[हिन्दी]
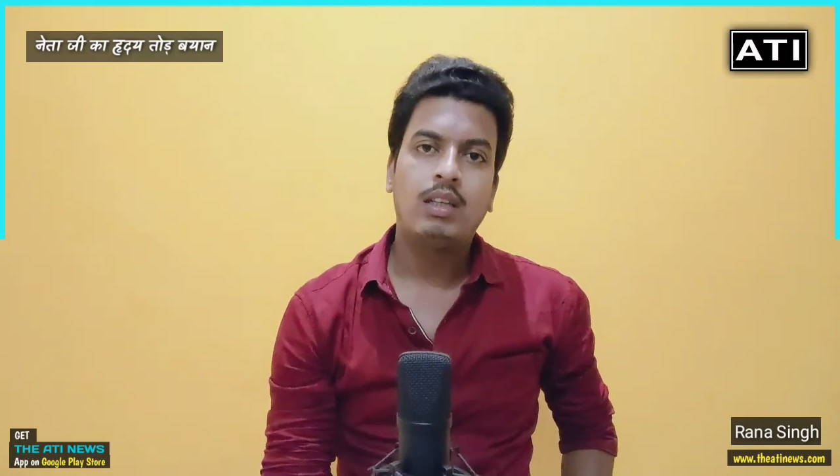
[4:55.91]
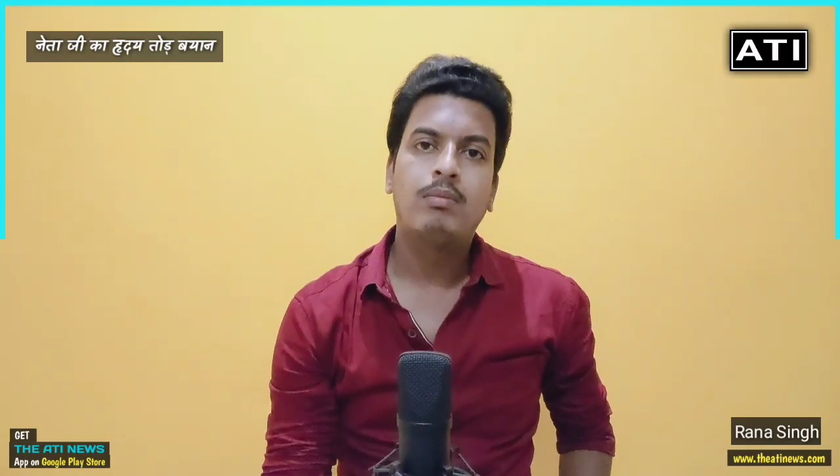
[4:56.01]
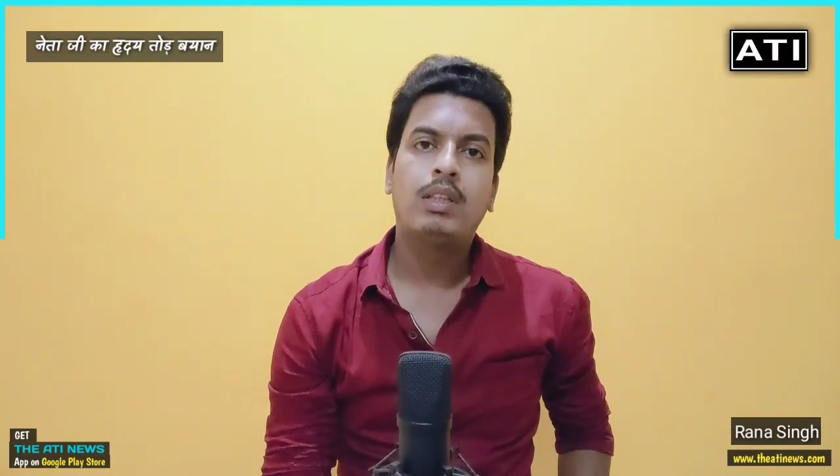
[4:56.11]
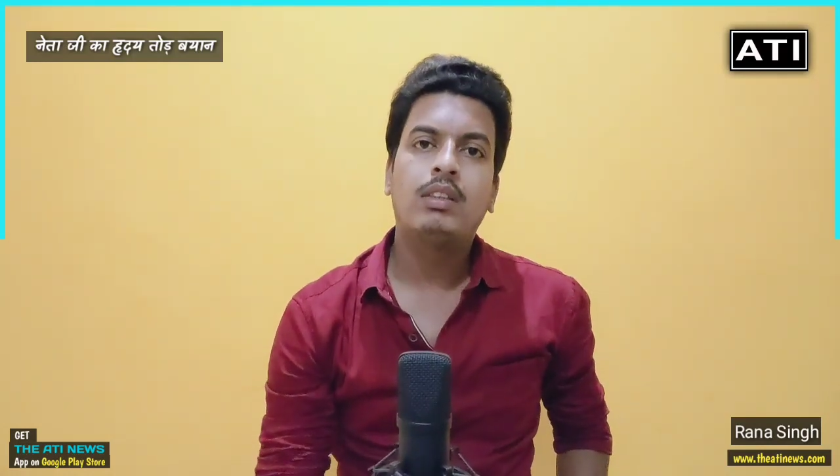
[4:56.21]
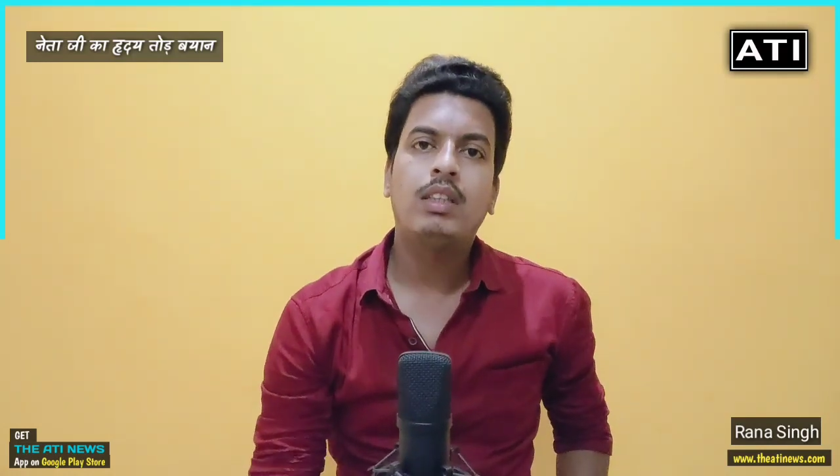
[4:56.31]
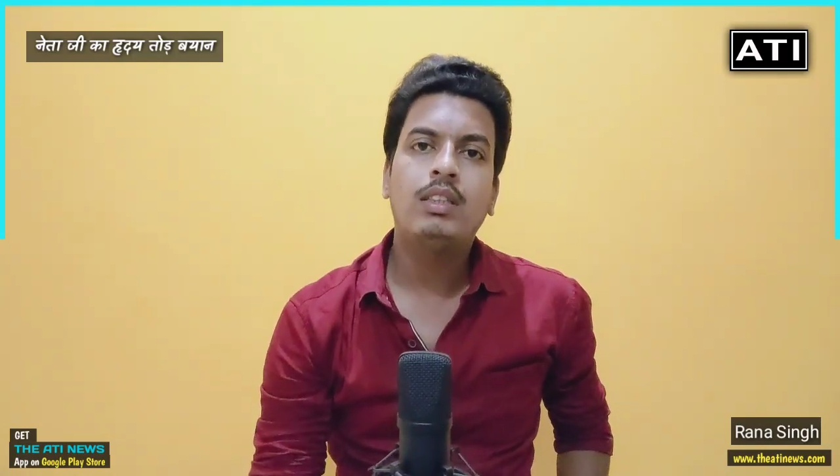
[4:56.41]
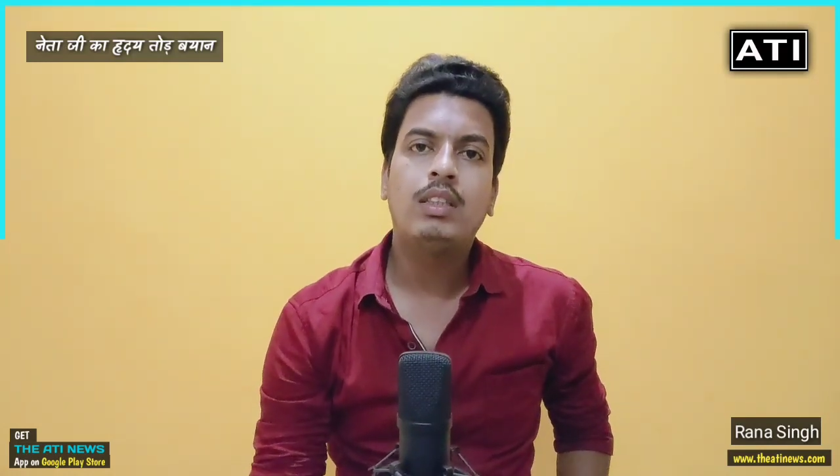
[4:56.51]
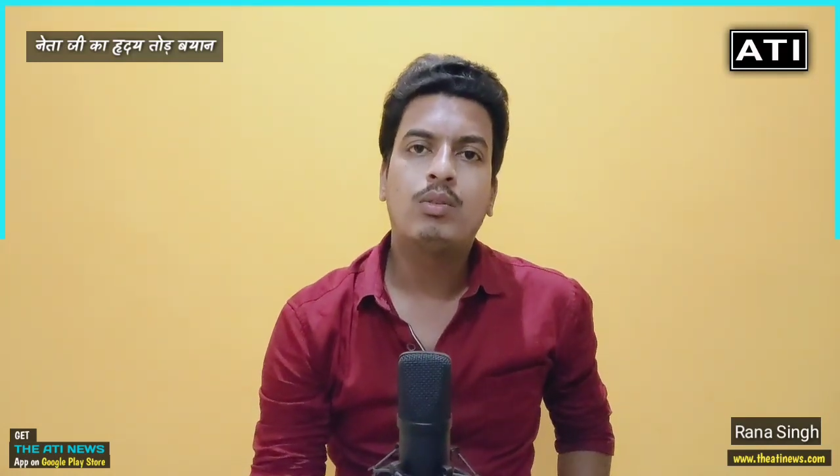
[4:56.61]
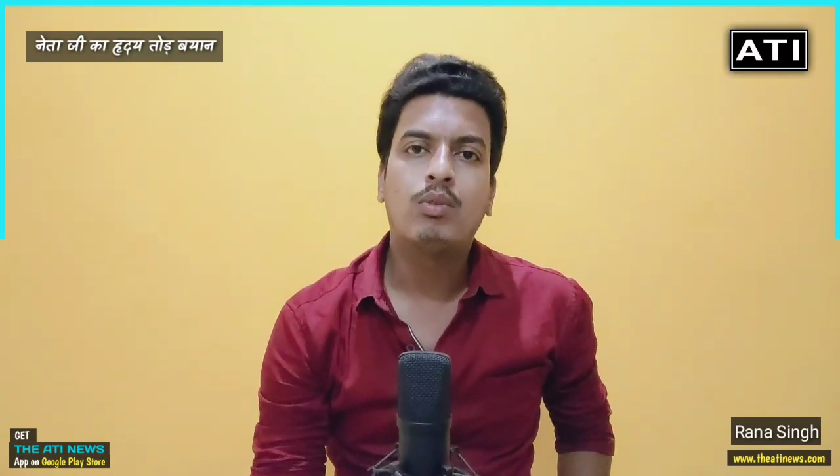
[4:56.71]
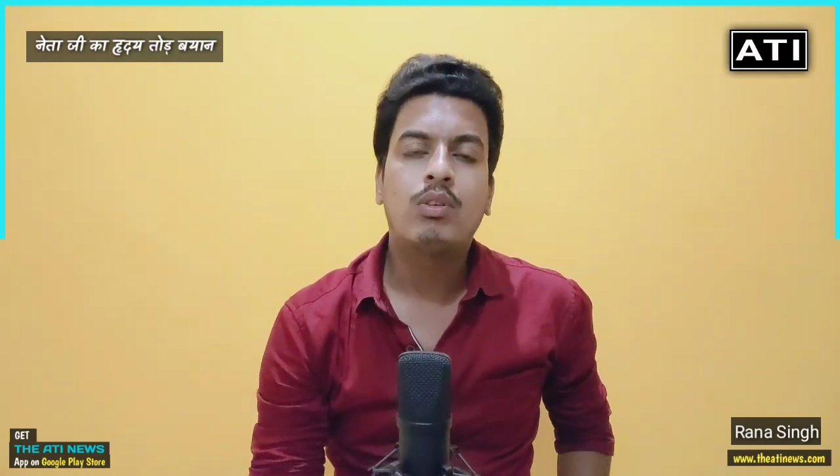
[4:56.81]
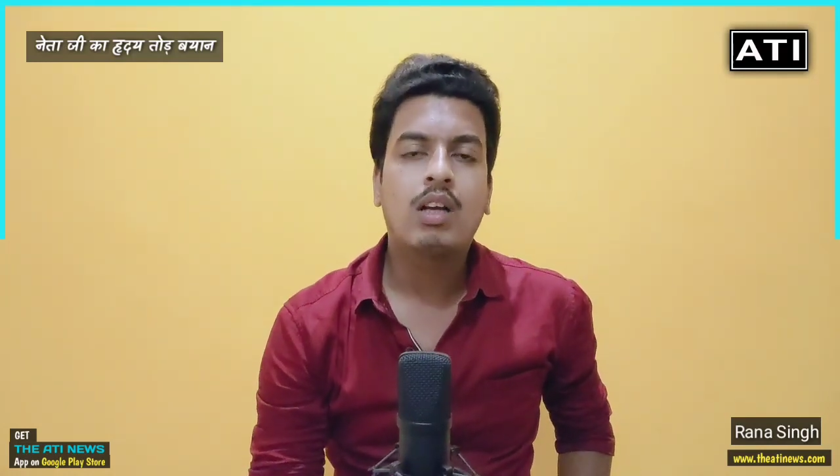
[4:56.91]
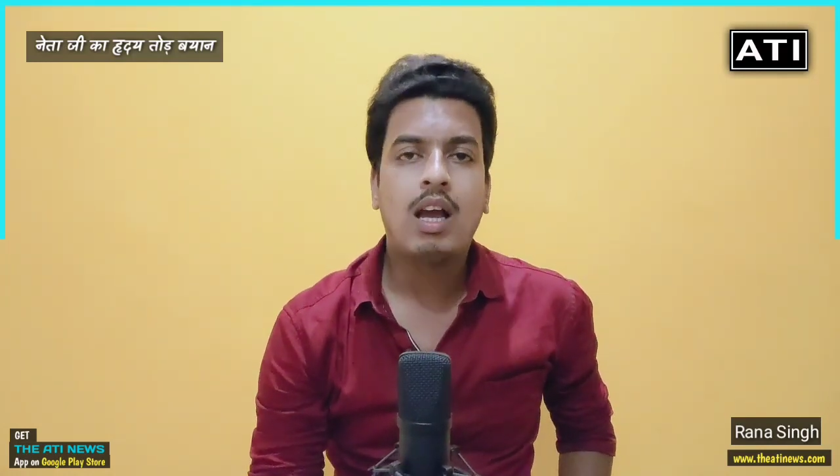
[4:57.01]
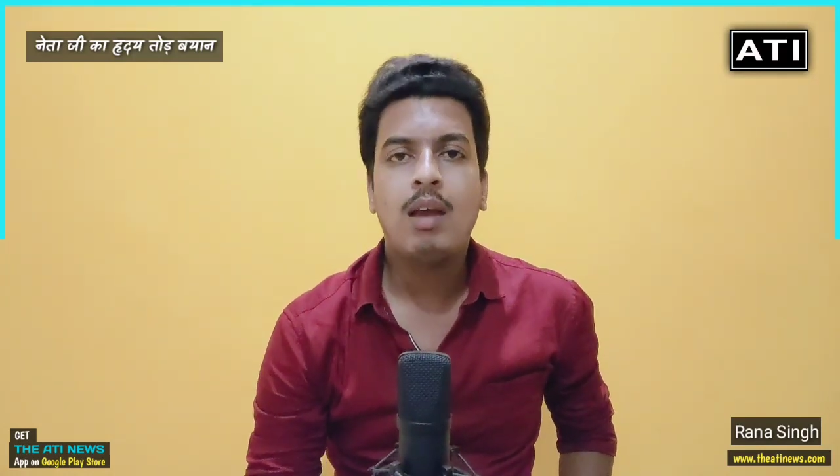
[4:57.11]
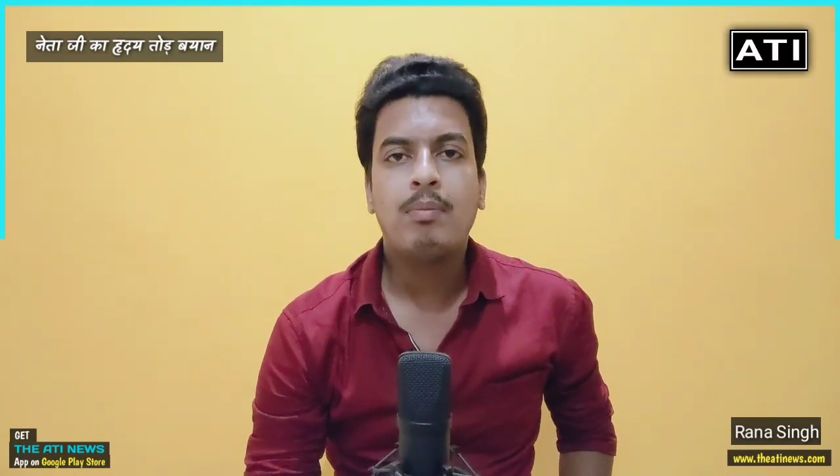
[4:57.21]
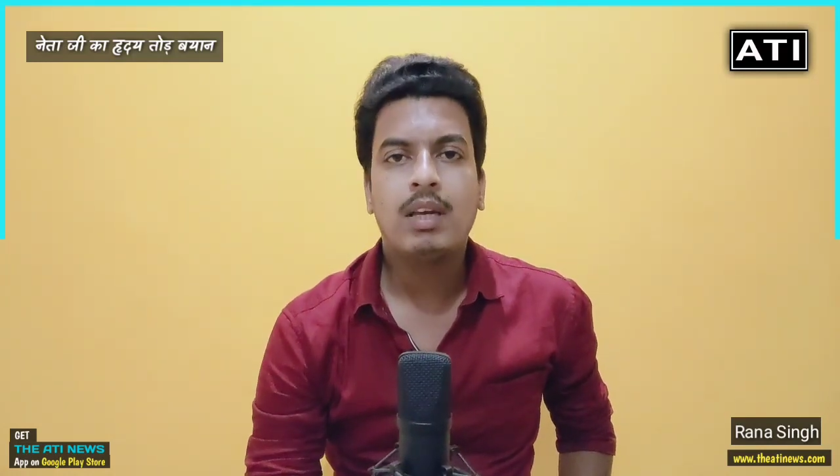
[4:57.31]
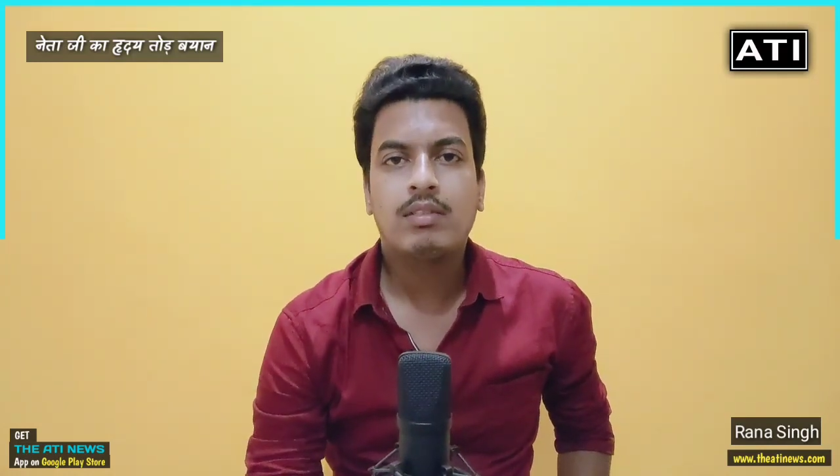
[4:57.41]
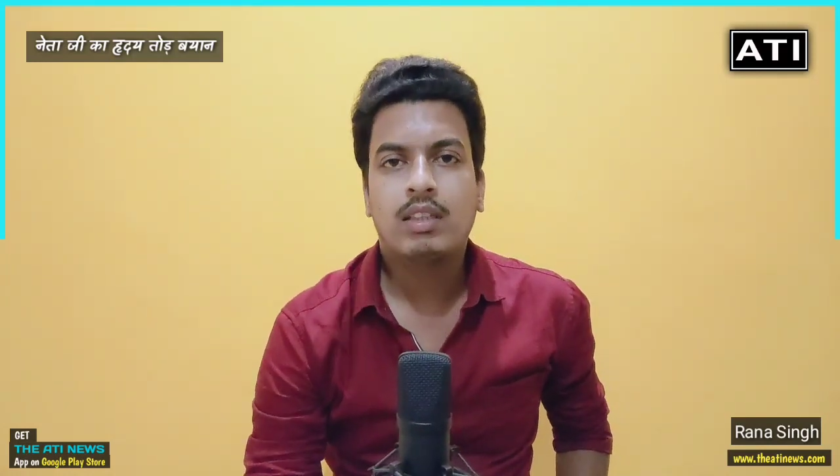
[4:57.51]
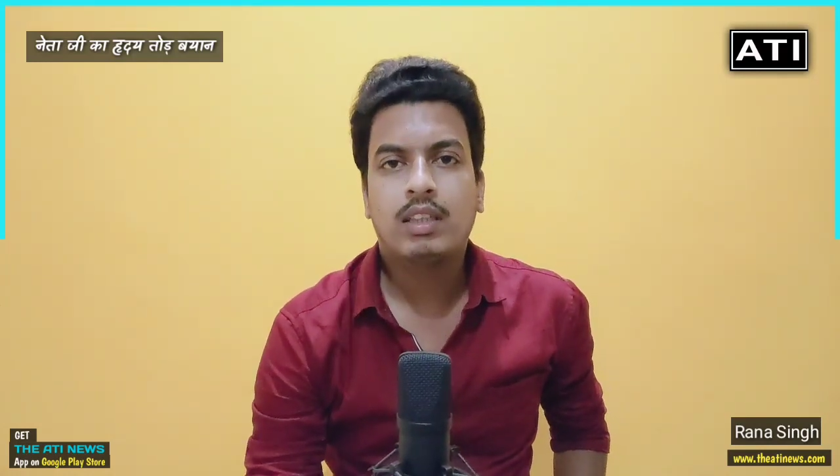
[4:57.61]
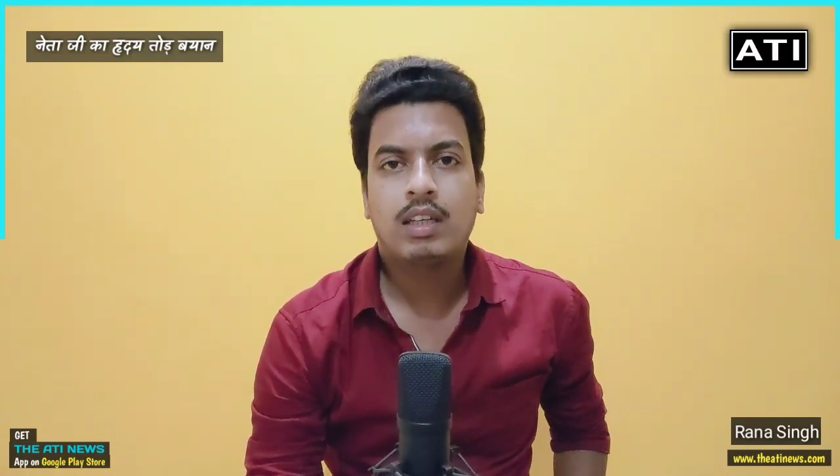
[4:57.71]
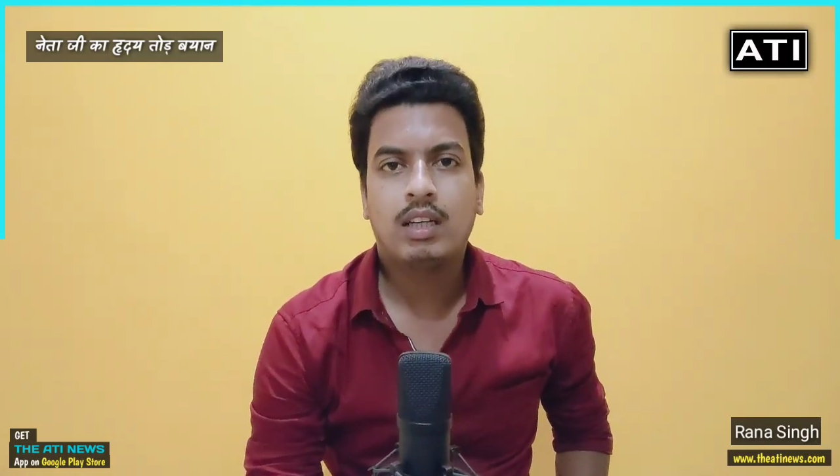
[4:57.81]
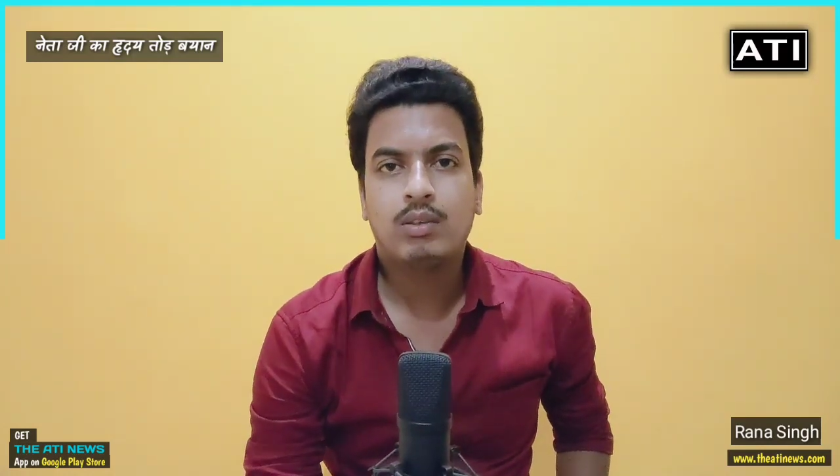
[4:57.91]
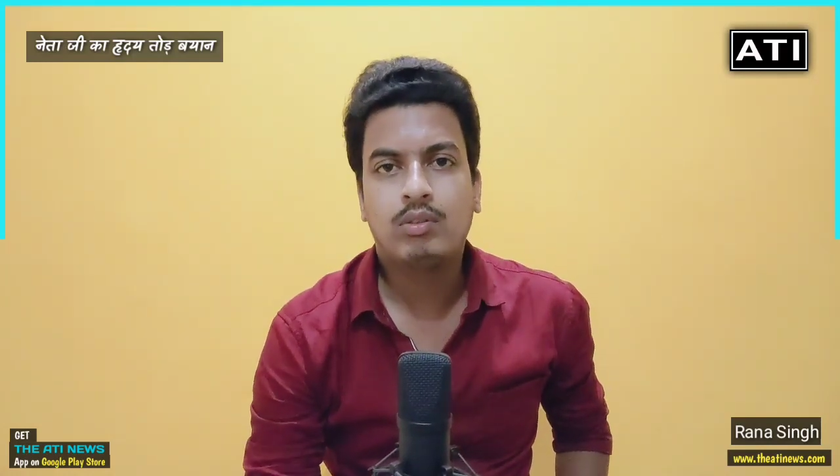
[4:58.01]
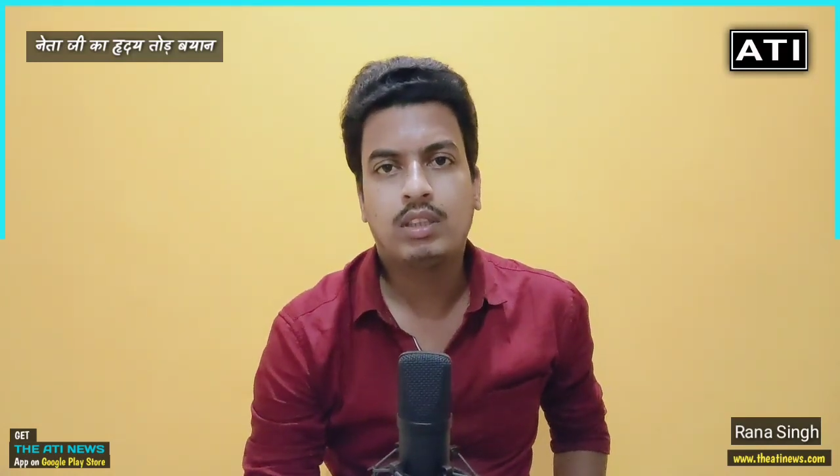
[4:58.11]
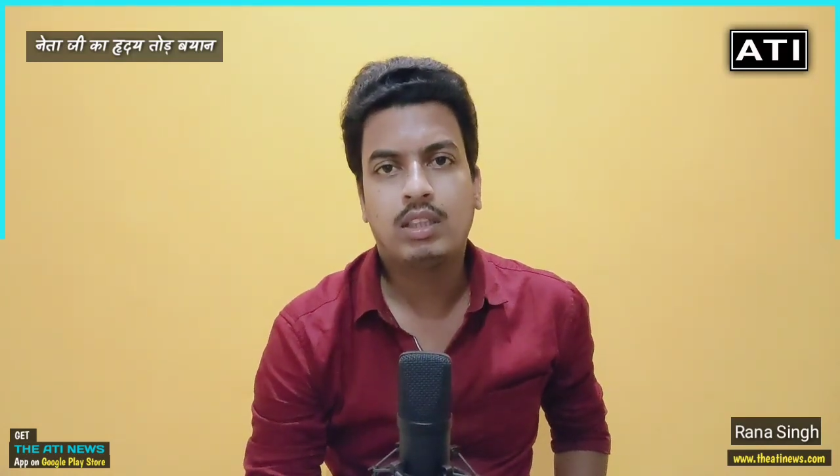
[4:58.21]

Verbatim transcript: कि मंत्री जी को कहाँ पैसा देना है खुद